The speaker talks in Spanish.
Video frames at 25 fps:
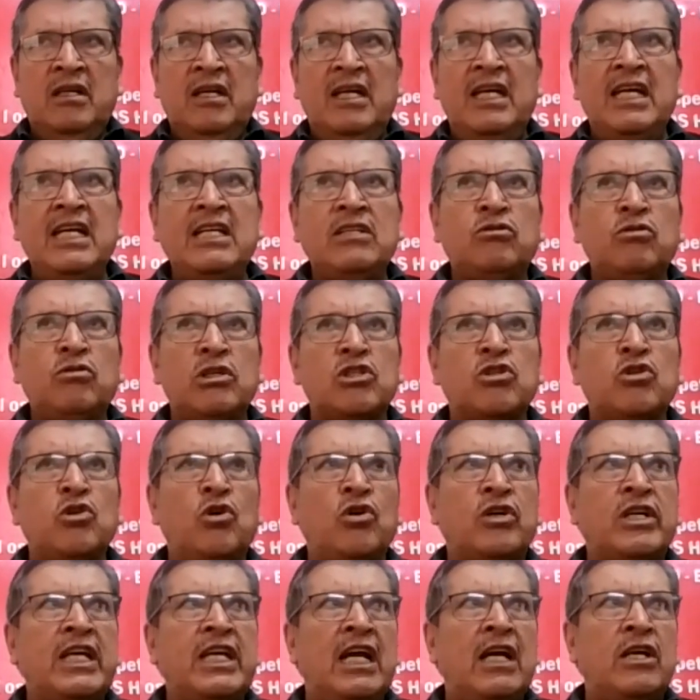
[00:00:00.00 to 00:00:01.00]
Eso es
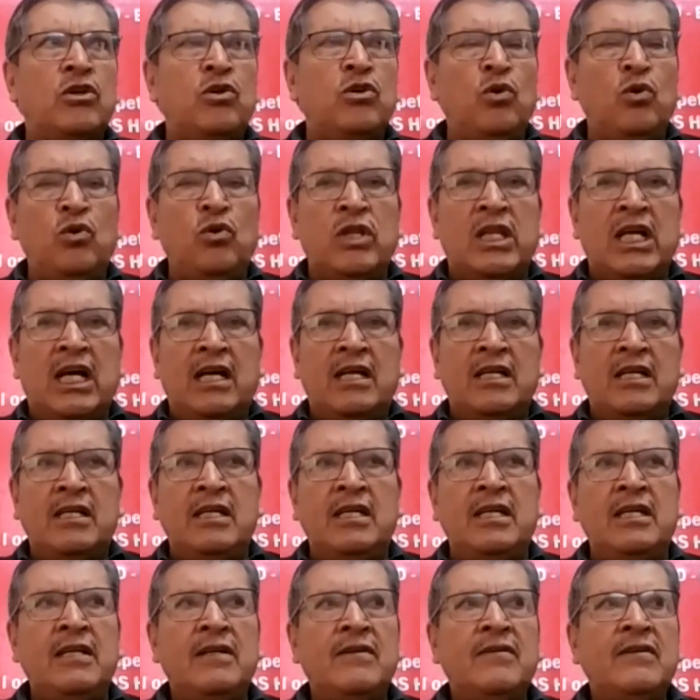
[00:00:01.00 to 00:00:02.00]
lo que ayuda
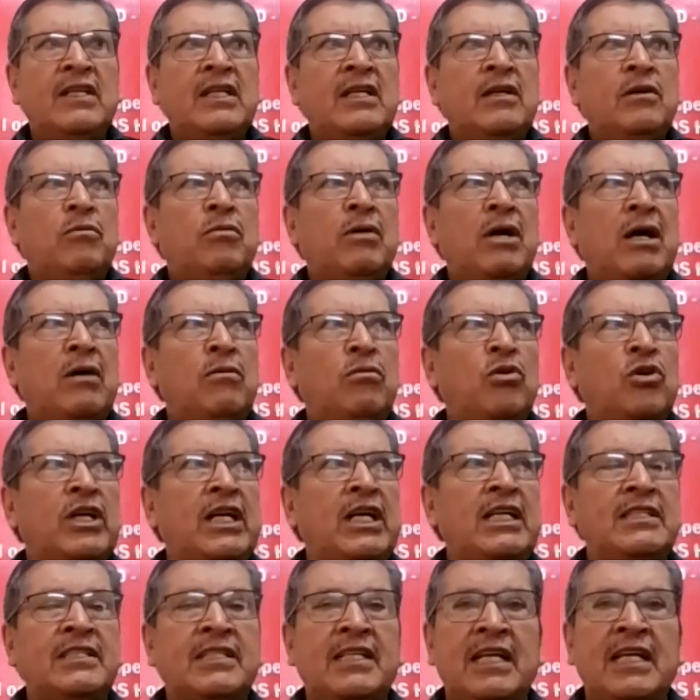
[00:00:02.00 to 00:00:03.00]
ahí,
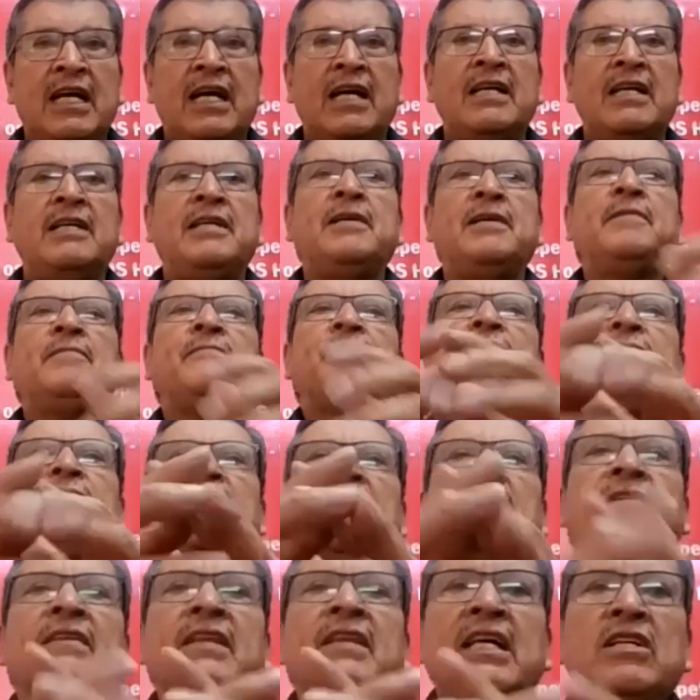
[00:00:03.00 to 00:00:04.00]
favorece ahí
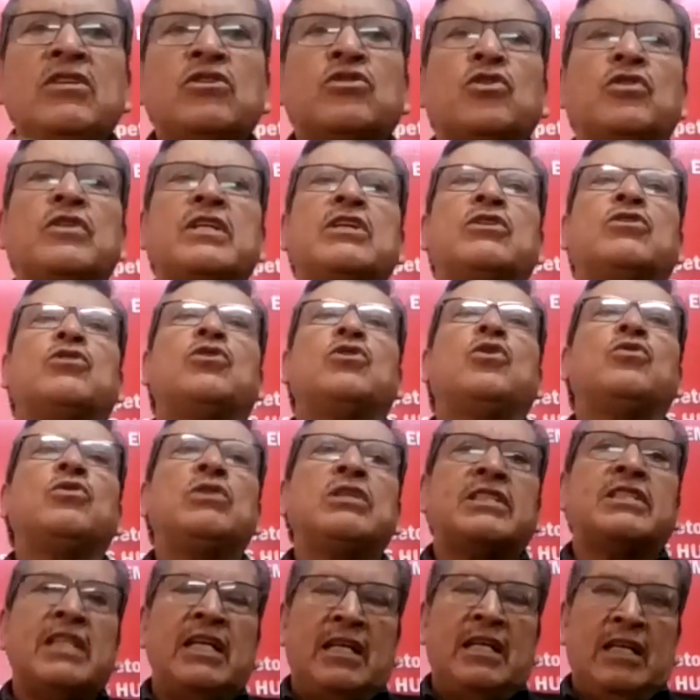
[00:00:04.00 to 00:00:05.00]
dentro de todo
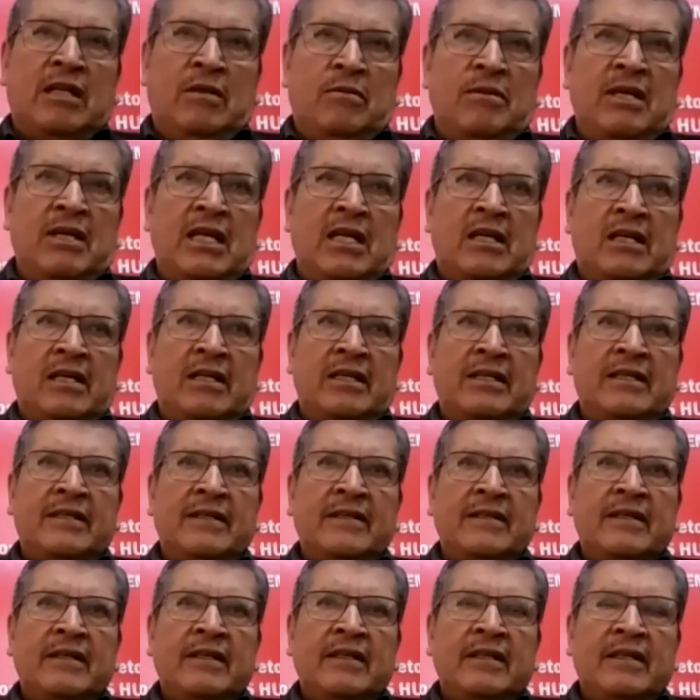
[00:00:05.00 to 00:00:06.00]
ese nivel.
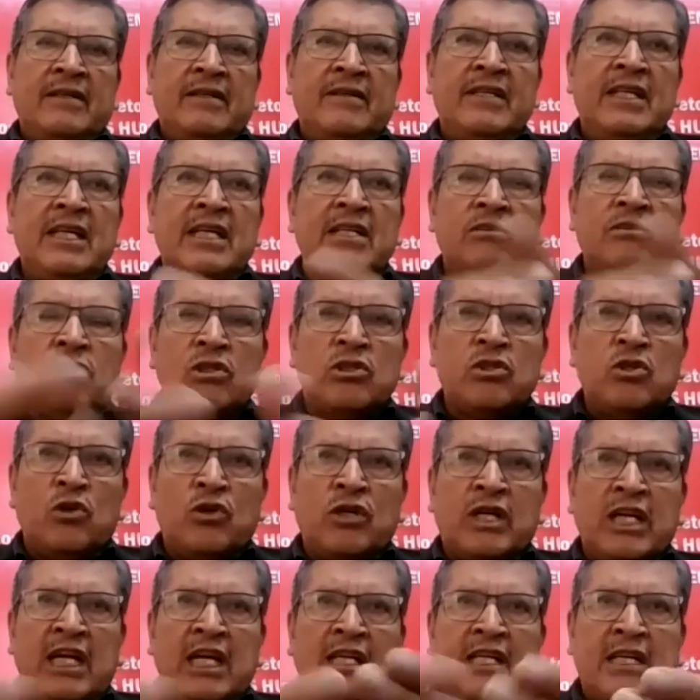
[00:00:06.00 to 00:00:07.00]
Y eso es lo
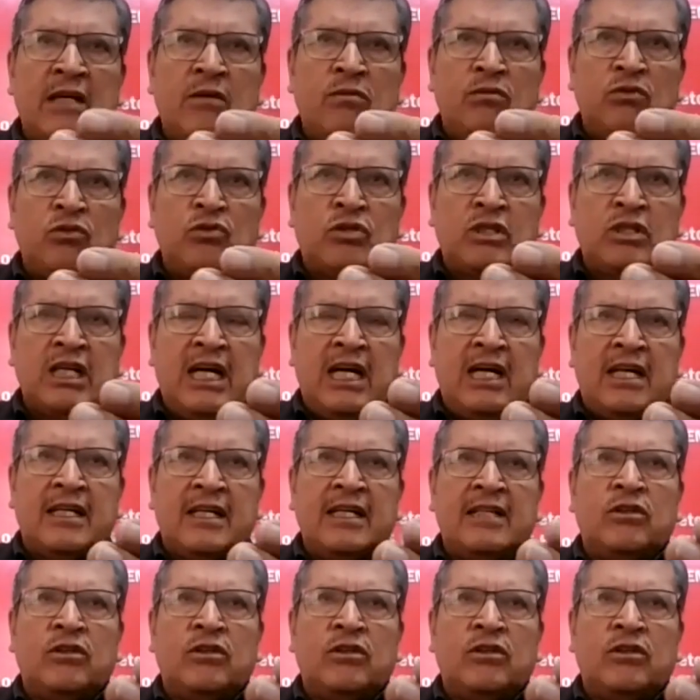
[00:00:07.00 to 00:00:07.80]
que hay que buscar.